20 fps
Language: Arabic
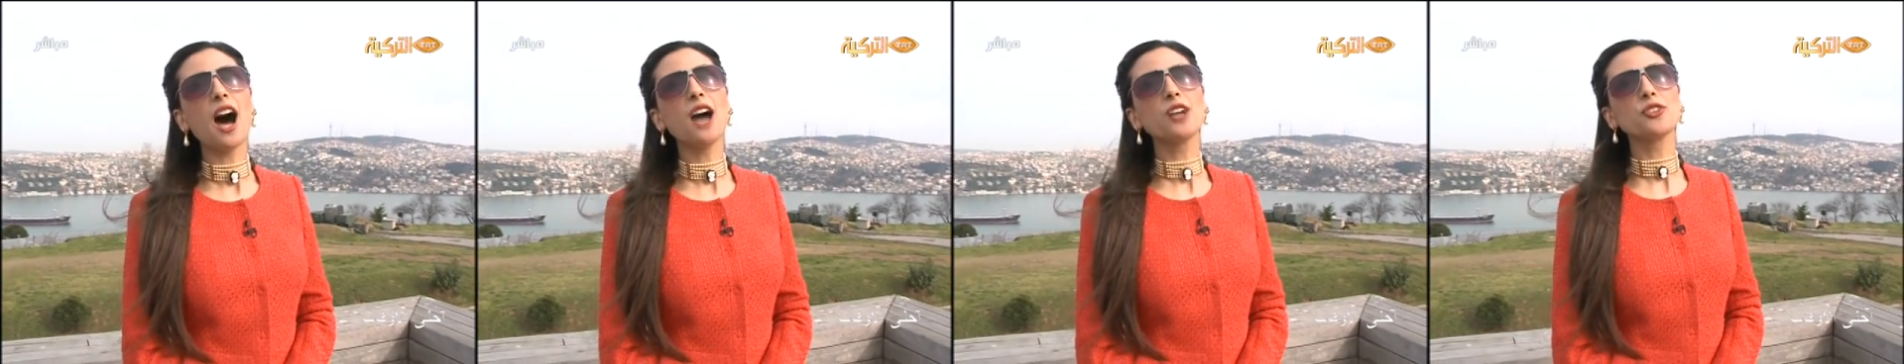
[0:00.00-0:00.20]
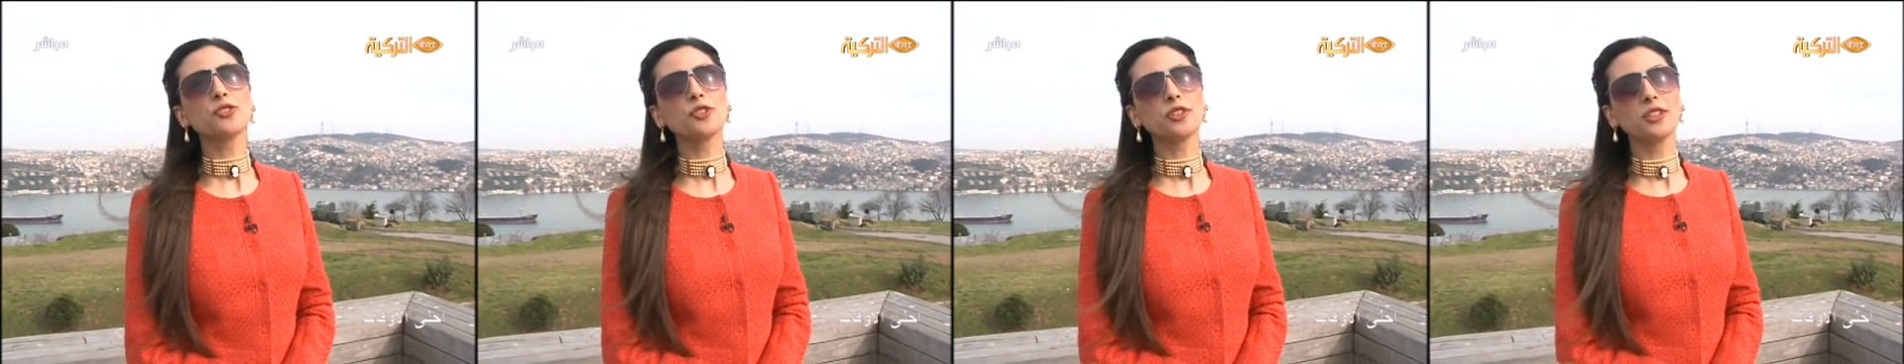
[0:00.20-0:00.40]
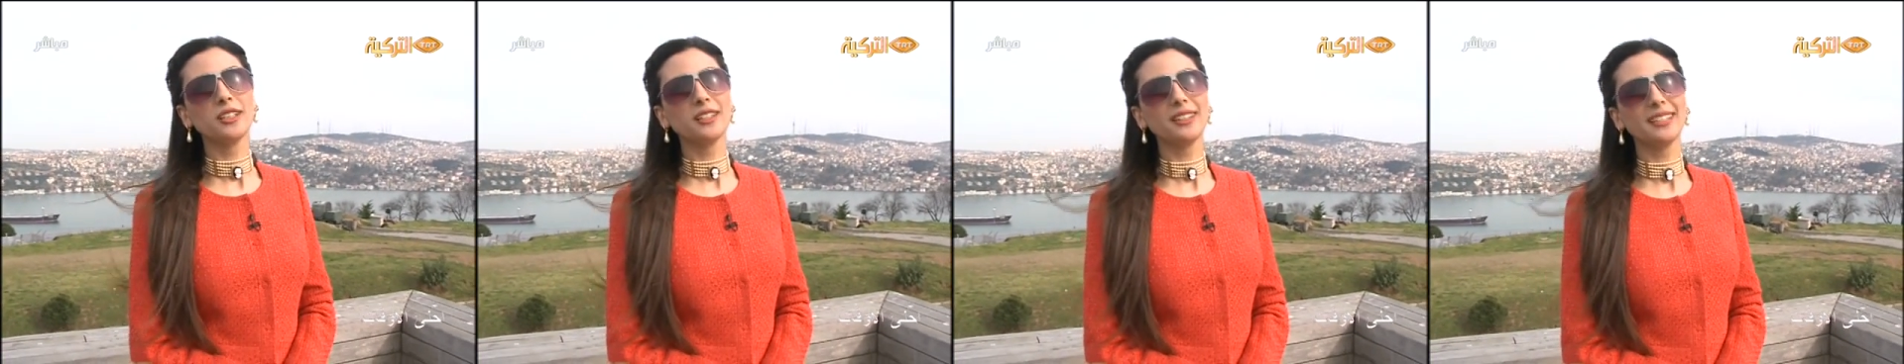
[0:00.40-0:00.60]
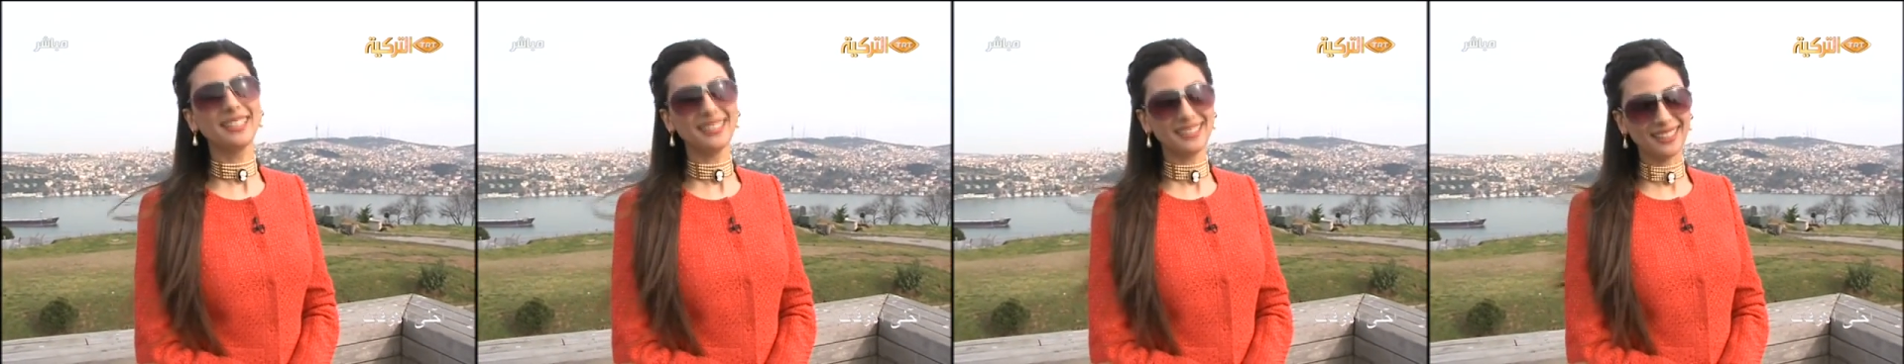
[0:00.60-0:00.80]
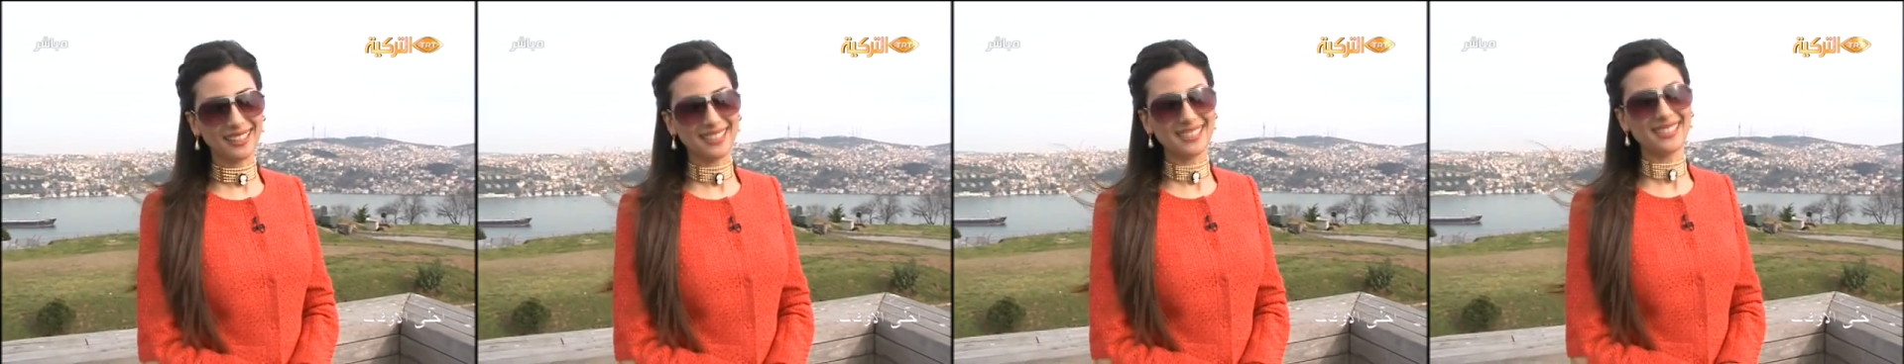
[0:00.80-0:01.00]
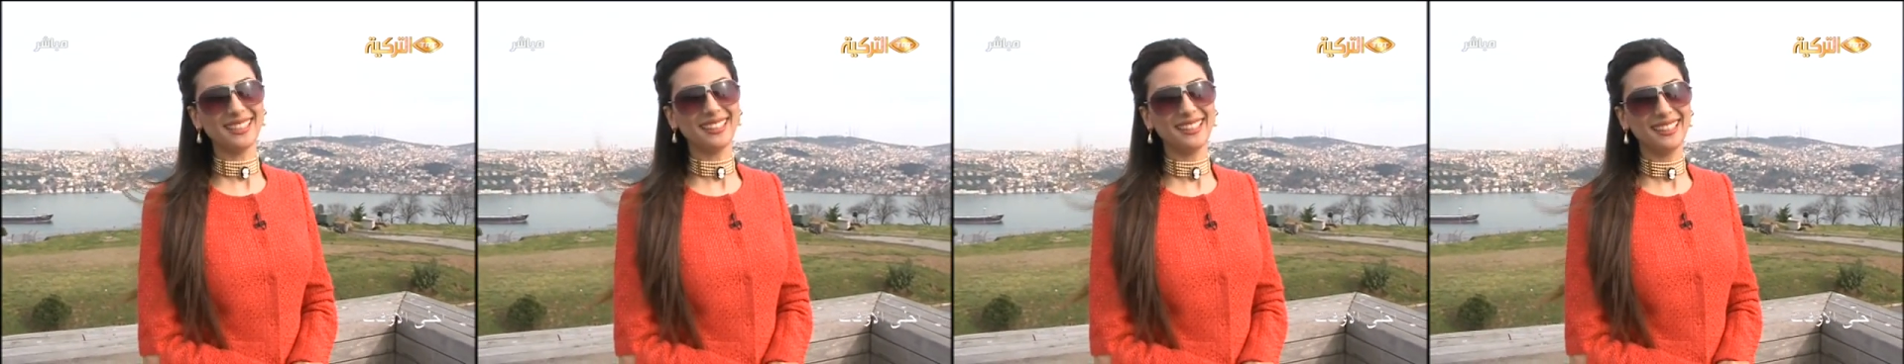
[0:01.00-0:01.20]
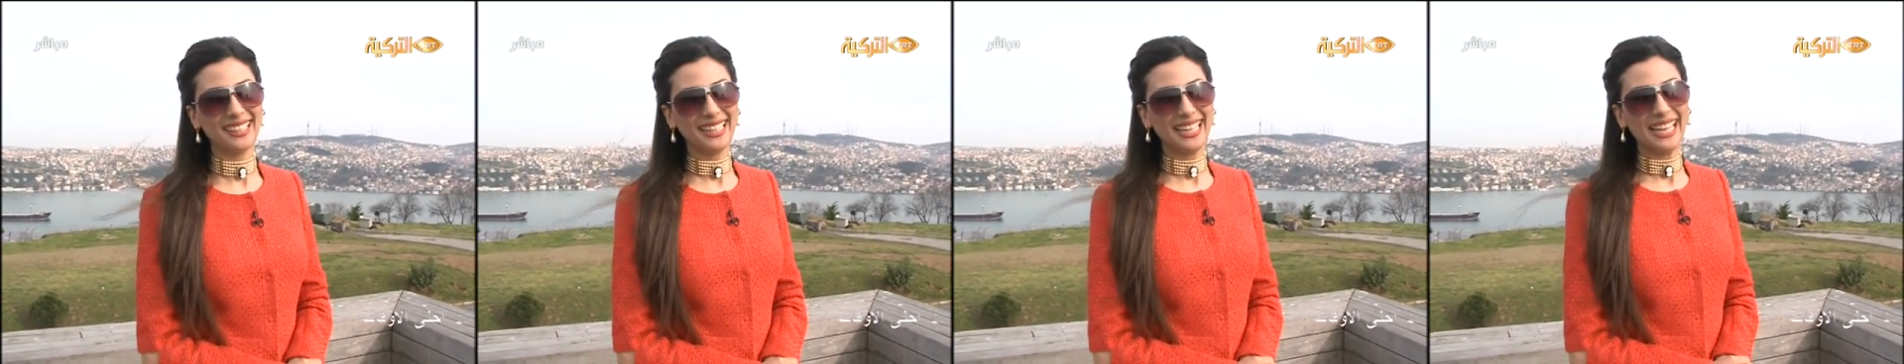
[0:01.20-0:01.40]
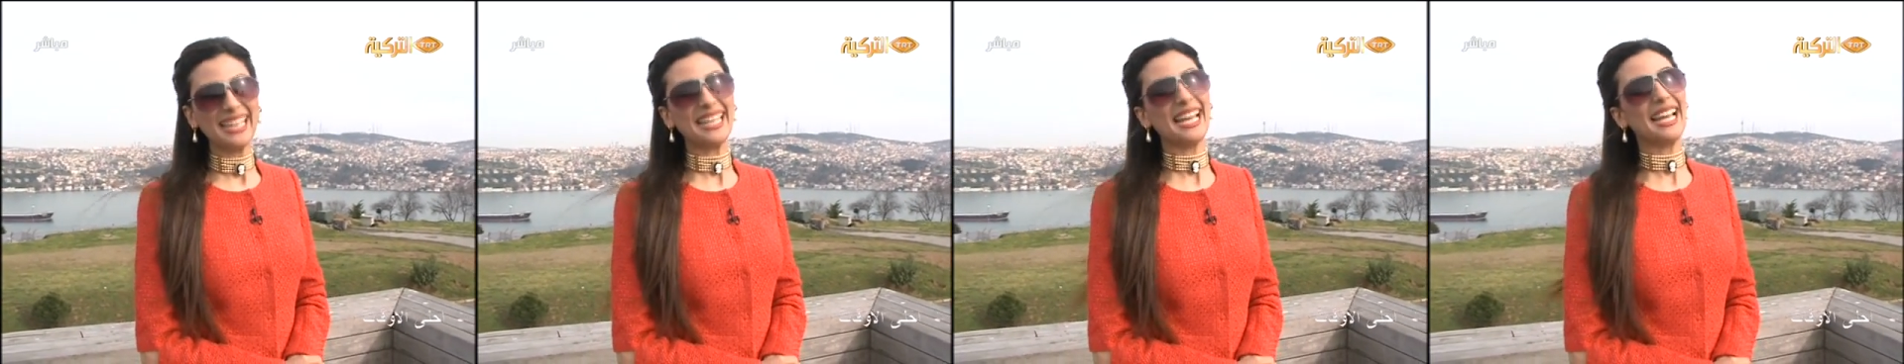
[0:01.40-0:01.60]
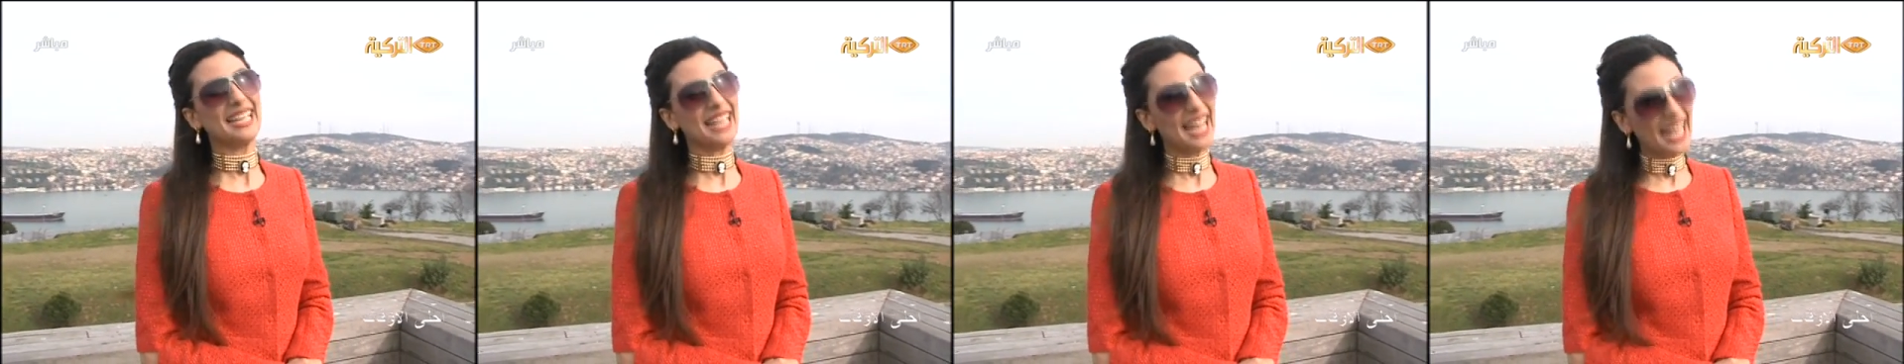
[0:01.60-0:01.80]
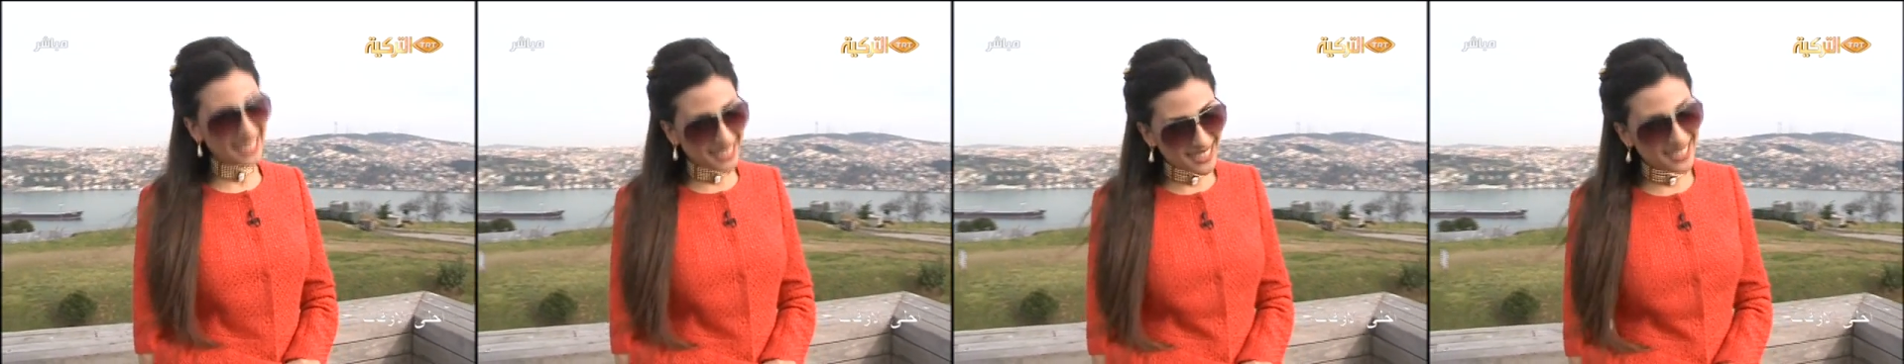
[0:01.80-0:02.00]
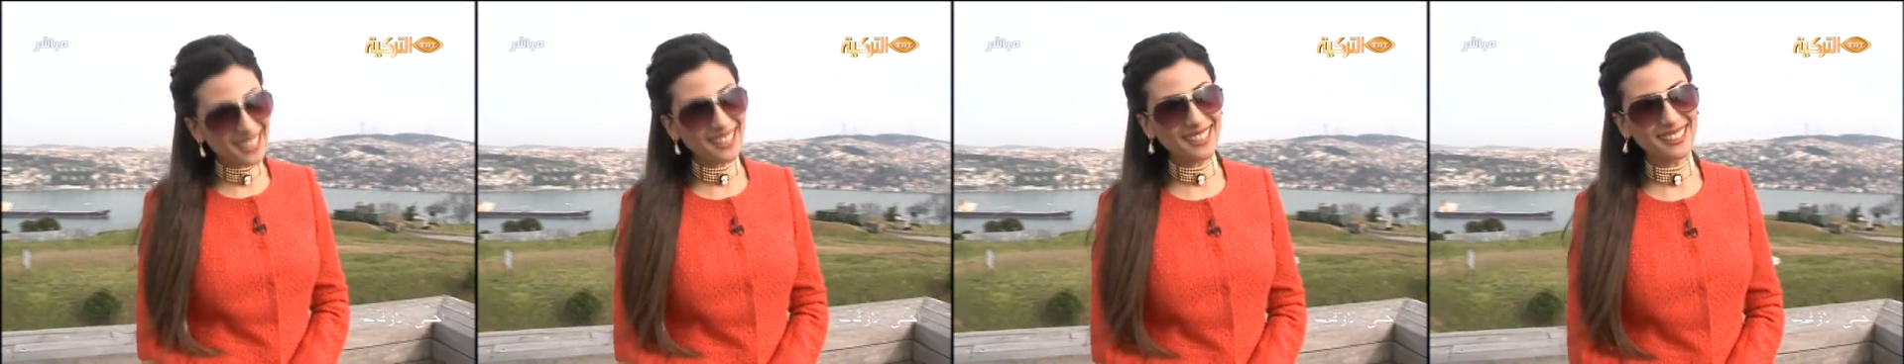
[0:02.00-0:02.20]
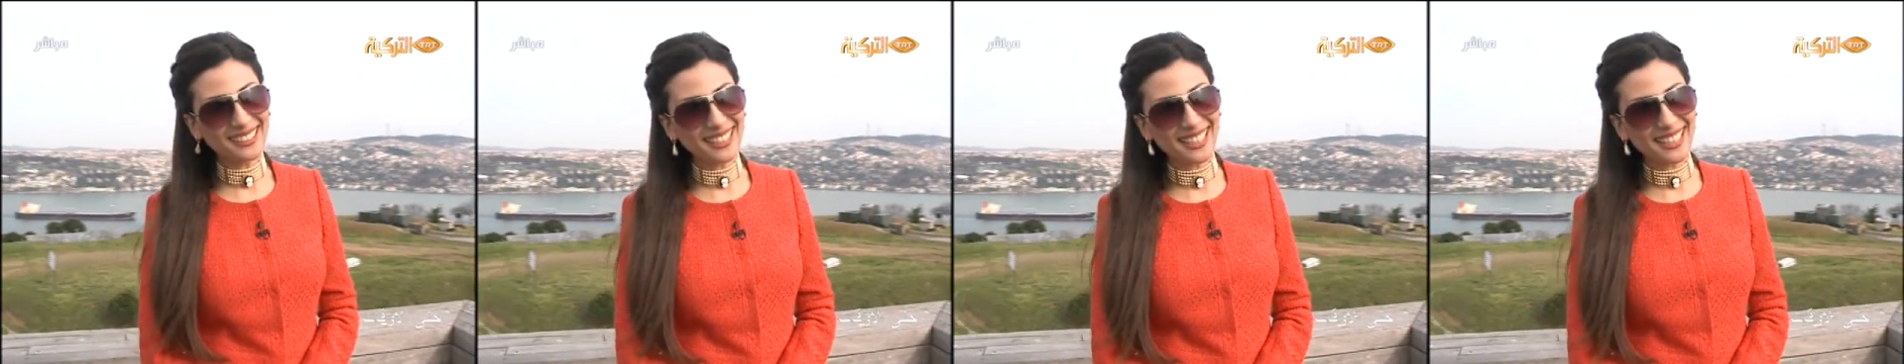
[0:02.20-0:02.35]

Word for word: عشق قطاسة يعني آسيا